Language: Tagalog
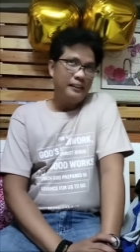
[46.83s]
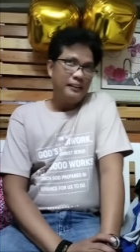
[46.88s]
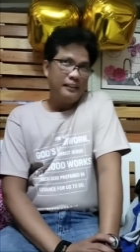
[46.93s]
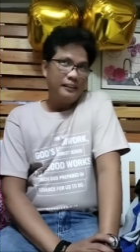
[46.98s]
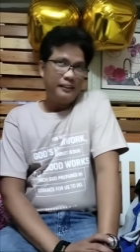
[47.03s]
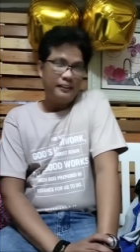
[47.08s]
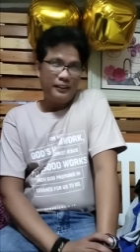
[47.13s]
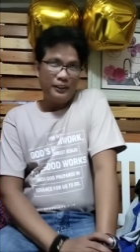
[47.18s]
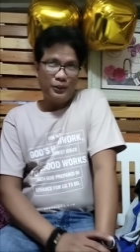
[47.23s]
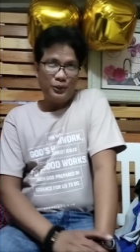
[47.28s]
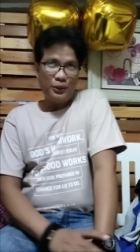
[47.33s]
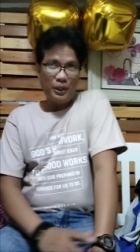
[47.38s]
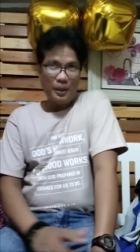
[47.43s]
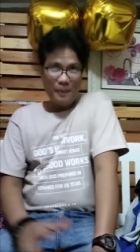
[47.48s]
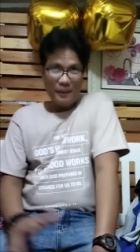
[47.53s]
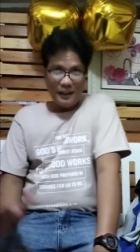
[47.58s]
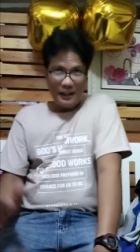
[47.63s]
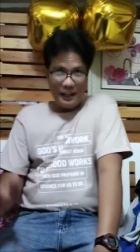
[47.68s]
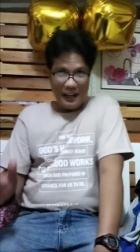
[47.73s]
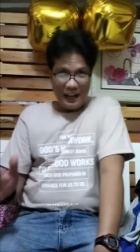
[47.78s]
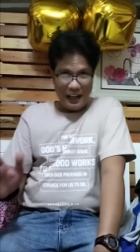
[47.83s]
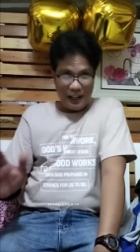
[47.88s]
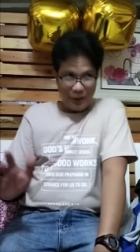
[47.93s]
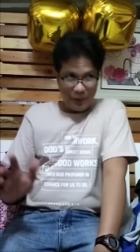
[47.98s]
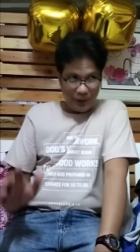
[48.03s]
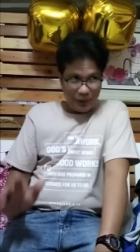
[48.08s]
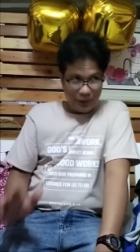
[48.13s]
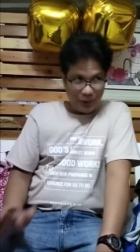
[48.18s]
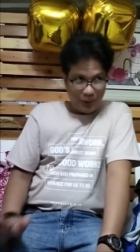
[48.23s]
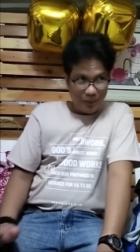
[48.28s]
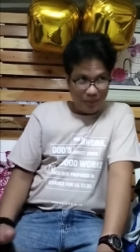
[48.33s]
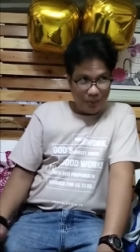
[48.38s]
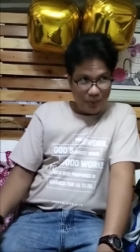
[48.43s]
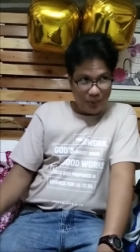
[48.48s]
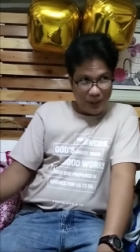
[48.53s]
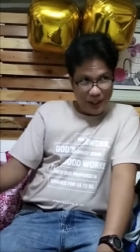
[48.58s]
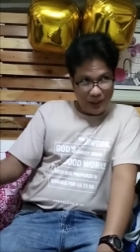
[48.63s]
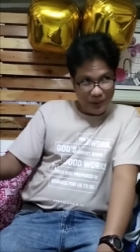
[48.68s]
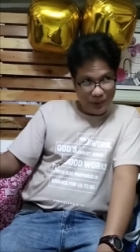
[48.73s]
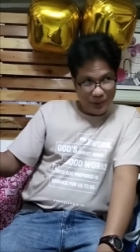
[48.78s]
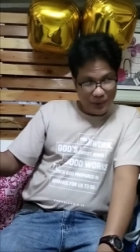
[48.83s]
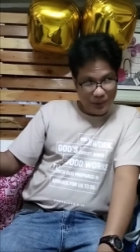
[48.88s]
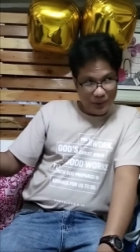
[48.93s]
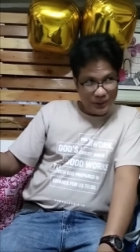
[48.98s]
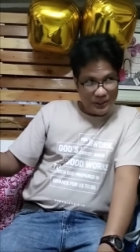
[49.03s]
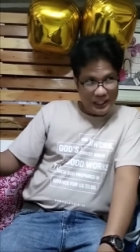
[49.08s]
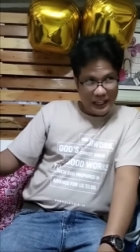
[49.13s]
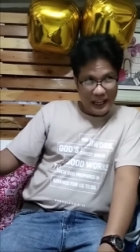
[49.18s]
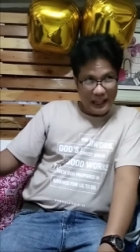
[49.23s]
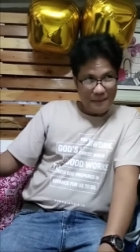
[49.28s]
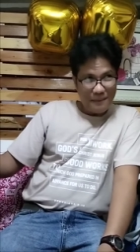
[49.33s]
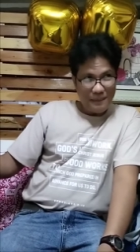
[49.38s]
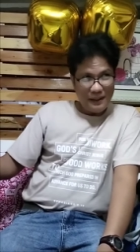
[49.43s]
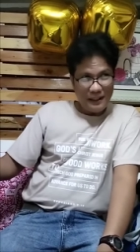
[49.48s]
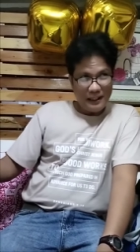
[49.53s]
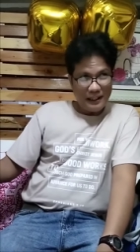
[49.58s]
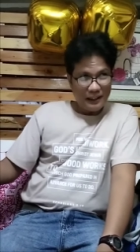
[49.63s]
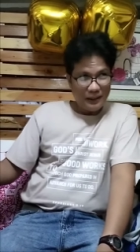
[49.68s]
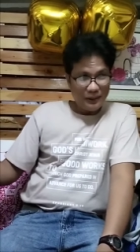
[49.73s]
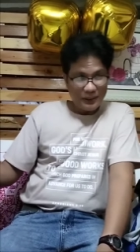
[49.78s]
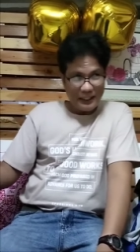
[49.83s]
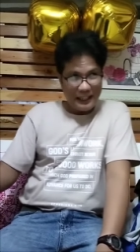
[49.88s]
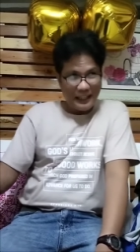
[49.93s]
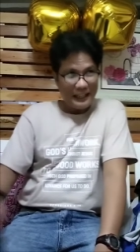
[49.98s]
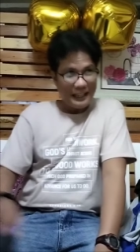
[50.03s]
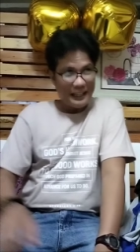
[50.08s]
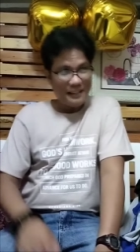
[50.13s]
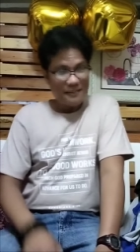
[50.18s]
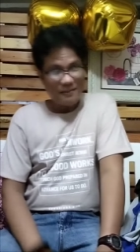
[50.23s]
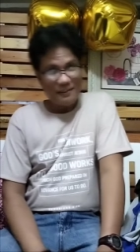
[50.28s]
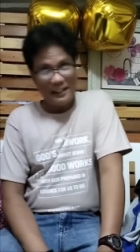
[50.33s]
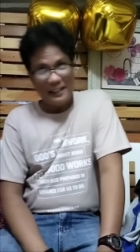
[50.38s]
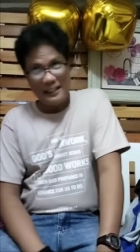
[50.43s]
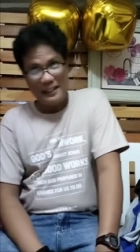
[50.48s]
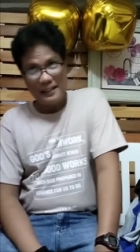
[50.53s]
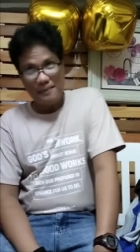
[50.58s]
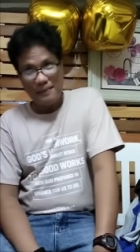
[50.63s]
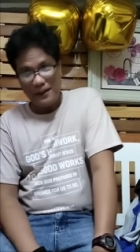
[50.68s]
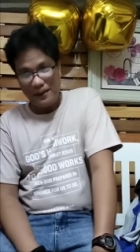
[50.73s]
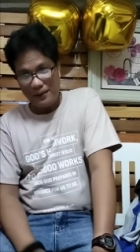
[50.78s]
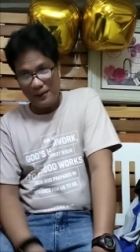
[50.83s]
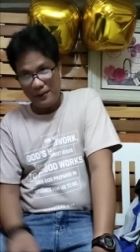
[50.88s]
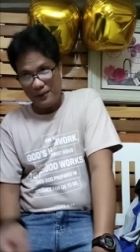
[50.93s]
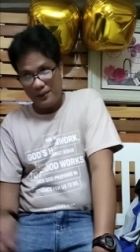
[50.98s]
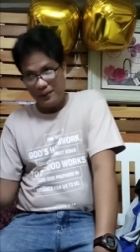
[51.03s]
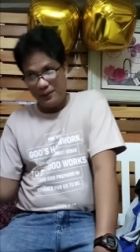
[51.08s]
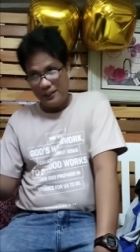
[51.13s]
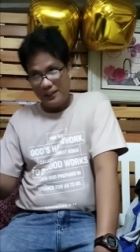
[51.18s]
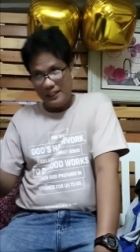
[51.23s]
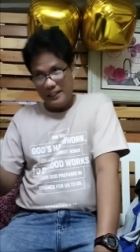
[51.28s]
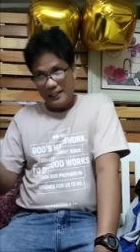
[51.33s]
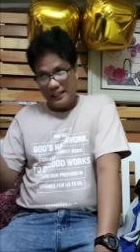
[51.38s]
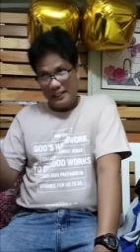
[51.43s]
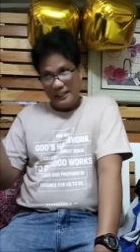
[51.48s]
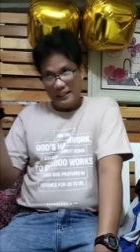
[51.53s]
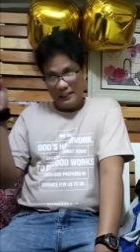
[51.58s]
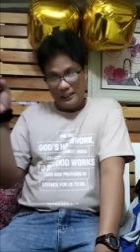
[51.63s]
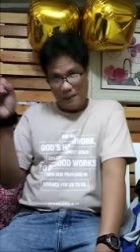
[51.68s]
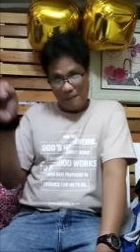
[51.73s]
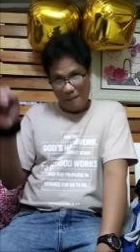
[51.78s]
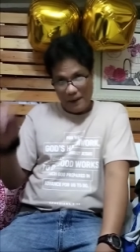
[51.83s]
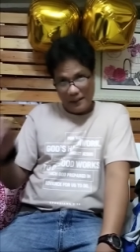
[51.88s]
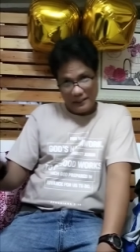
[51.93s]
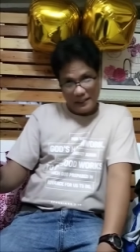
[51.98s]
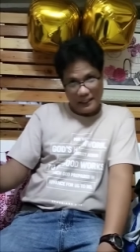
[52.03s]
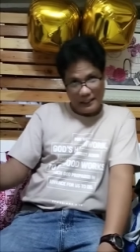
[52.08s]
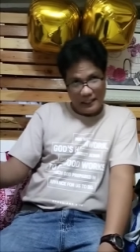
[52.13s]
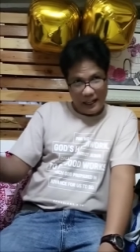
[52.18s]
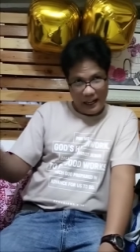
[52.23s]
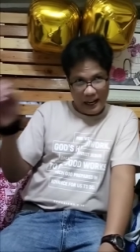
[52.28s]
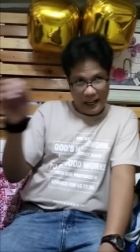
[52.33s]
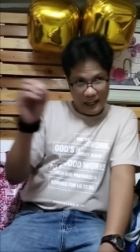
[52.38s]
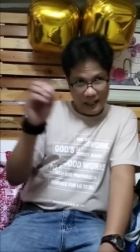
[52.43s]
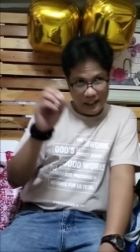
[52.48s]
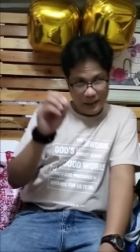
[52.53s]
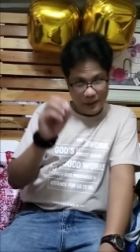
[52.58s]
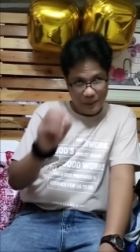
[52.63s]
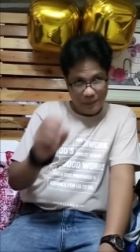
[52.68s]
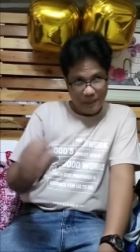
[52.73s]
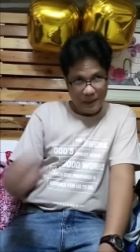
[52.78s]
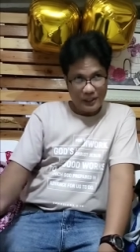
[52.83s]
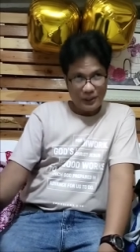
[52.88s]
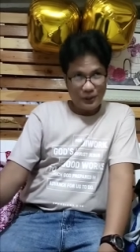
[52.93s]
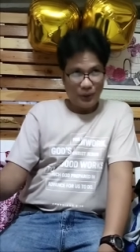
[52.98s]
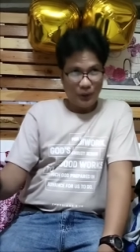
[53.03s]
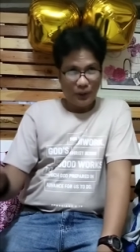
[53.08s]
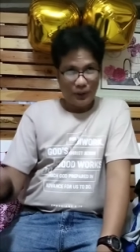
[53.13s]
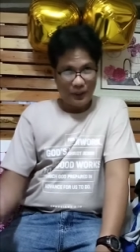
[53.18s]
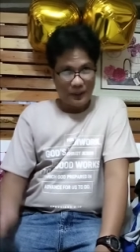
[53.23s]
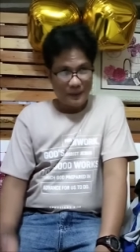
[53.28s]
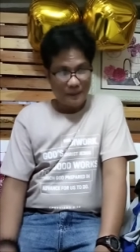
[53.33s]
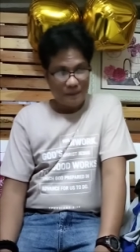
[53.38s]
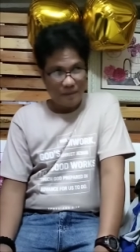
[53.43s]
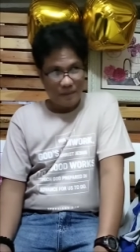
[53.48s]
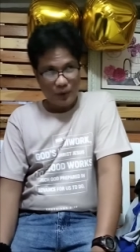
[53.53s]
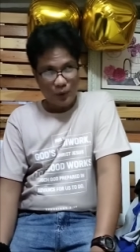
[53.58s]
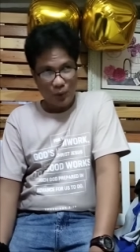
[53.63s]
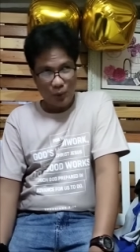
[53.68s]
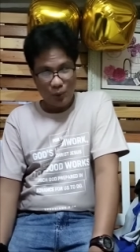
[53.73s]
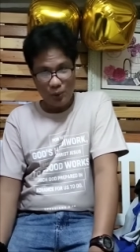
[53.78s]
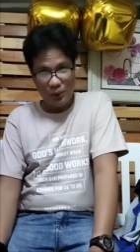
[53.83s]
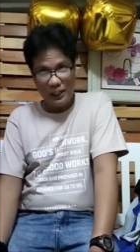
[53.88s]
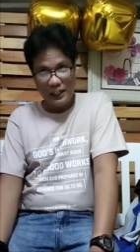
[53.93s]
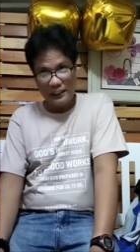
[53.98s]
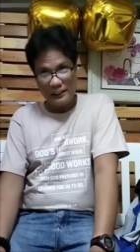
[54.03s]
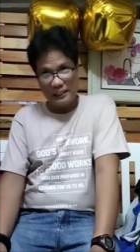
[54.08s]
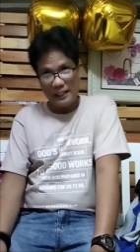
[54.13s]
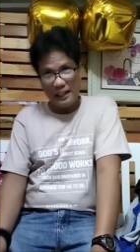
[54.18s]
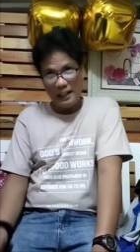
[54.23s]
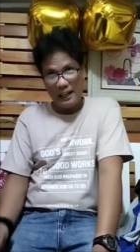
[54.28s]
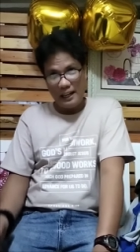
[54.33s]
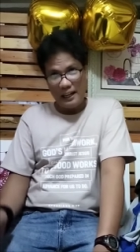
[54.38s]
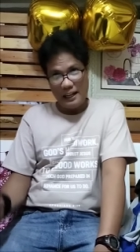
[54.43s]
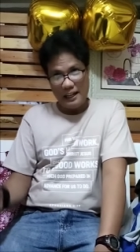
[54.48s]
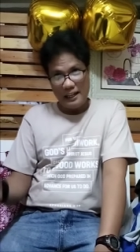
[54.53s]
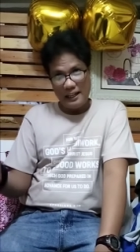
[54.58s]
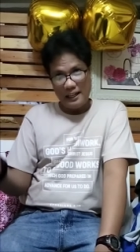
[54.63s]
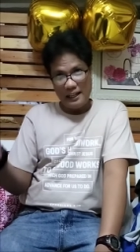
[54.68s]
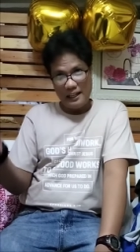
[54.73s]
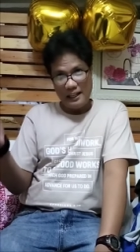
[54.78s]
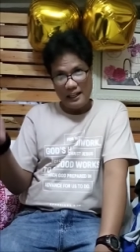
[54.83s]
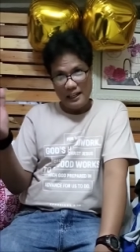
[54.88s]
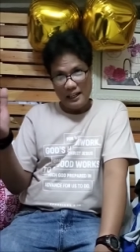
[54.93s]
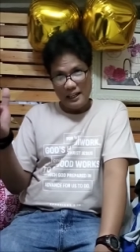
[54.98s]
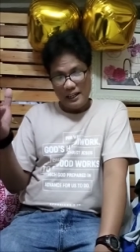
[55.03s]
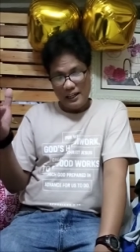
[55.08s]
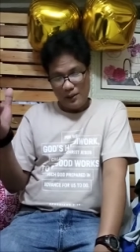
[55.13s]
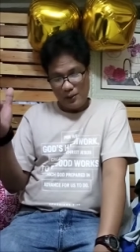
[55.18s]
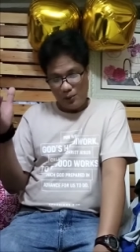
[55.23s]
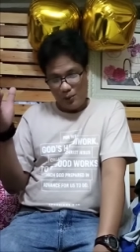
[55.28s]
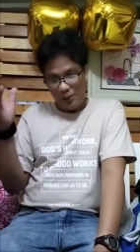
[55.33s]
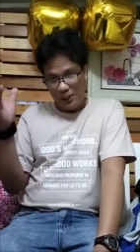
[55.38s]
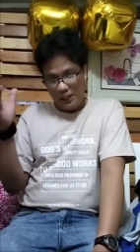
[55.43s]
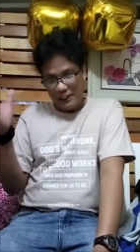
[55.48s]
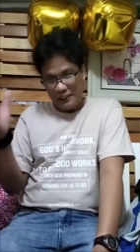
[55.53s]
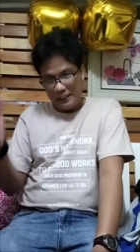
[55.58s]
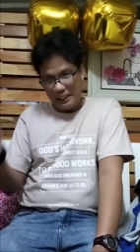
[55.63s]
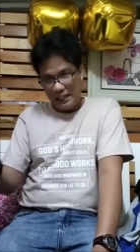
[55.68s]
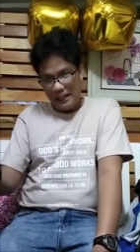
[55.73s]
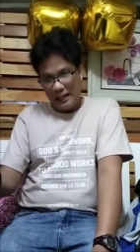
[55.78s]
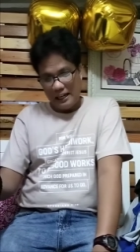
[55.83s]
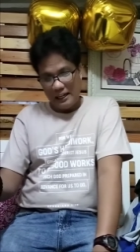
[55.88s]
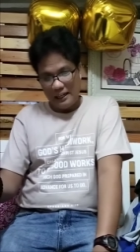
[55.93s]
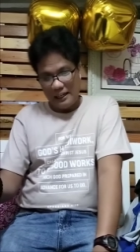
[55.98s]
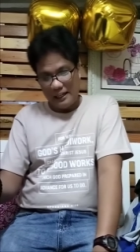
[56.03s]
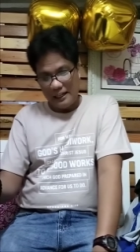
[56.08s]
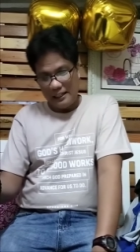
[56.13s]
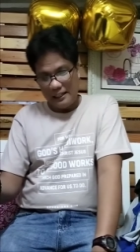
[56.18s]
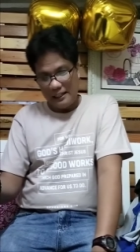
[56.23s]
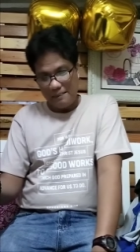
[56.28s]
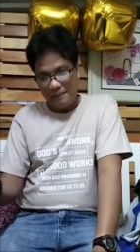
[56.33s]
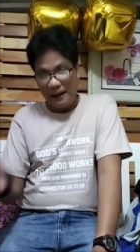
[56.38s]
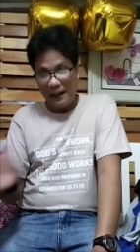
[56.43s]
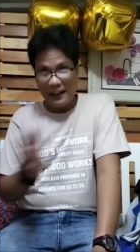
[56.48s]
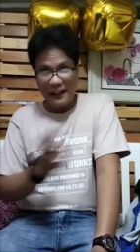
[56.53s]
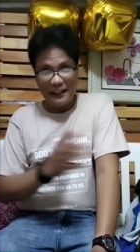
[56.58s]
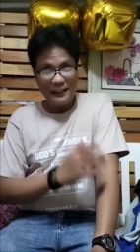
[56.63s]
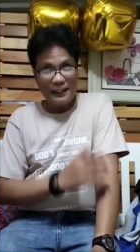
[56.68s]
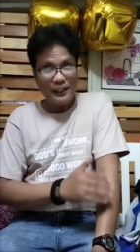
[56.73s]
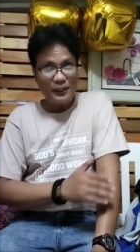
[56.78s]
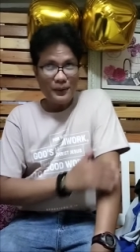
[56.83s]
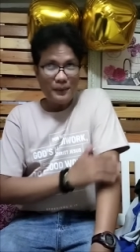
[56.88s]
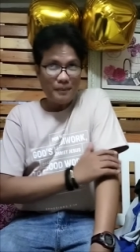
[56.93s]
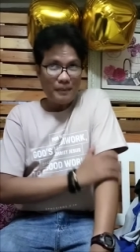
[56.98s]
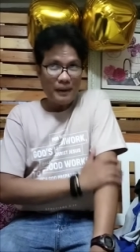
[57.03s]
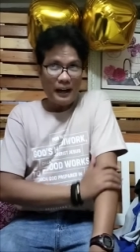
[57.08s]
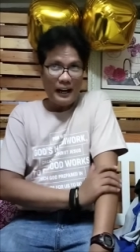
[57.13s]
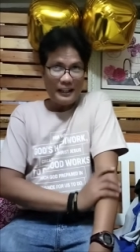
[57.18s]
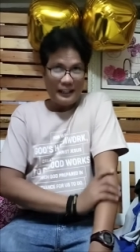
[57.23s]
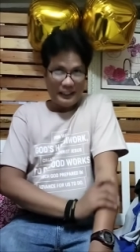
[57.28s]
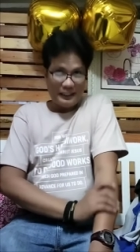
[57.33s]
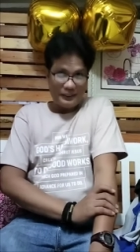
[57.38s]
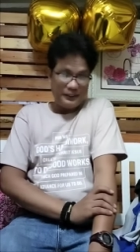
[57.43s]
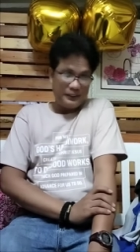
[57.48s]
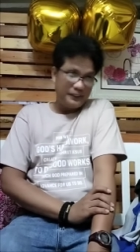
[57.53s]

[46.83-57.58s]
hindi ko naman naikwento ang buhay ko doon sa kaibigan ko na nag-invite. Pero sa pagtatalakay ng pastor, kulang na lang ay kulang na lang ay banggitin yung pangalan ko.